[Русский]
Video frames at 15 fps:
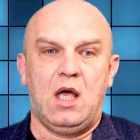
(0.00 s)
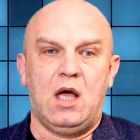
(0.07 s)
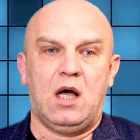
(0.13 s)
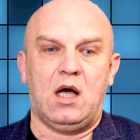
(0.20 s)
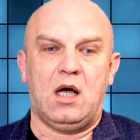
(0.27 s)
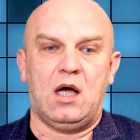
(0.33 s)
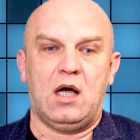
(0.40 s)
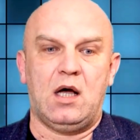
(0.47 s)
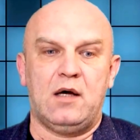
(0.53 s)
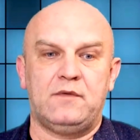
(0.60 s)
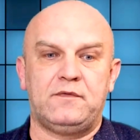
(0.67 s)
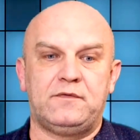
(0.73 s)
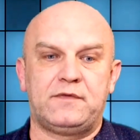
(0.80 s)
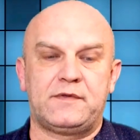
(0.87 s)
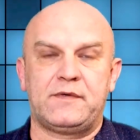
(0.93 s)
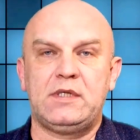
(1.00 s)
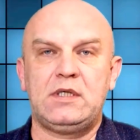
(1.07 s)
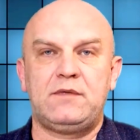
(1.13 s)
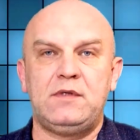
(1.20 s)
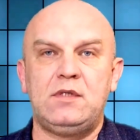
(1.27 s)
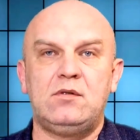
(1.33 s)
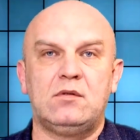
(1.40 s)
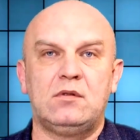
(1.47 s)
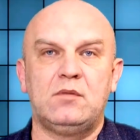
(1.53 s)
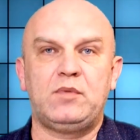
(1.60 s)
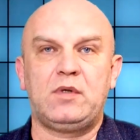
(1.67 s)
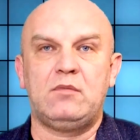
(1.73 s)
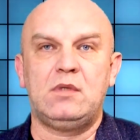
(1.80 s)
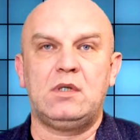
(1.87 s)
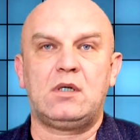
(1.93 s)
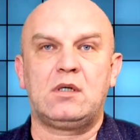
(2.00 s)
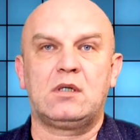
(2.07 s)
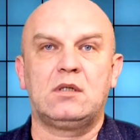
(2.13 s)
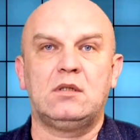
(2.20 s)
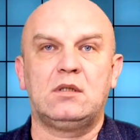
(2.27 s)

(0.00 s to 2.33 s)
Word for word: а, в своих видео, например,